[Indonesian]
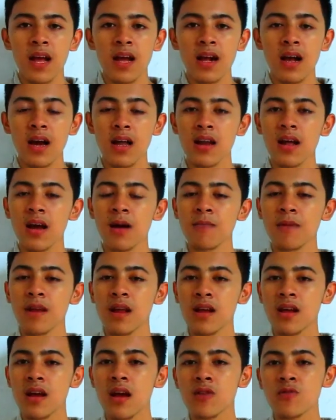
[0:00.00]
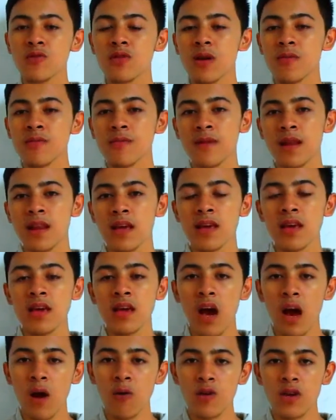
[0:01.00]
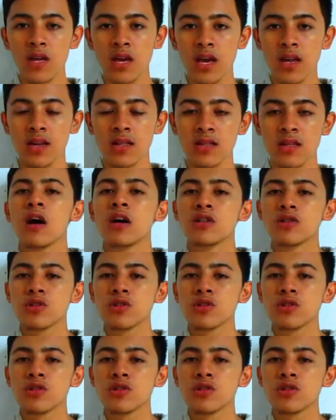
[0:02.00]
karena mereka sudah memiliki audiens